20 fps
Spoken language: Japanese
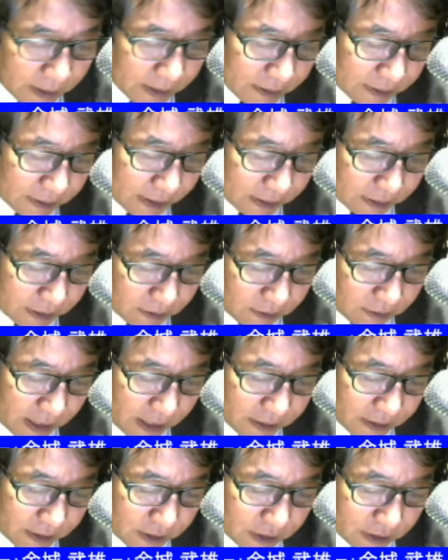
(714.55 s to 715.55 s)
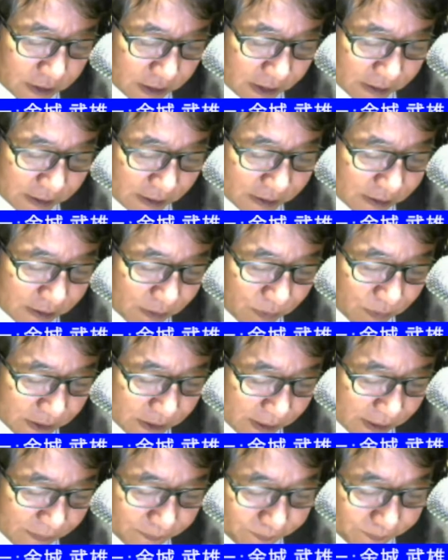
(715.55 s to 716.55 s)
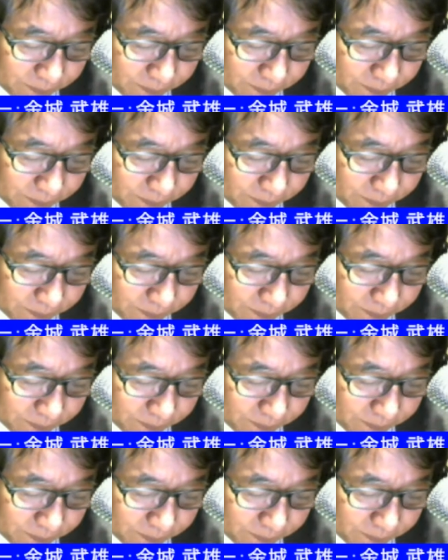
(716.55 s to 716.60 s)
出せる範囲でしか出してません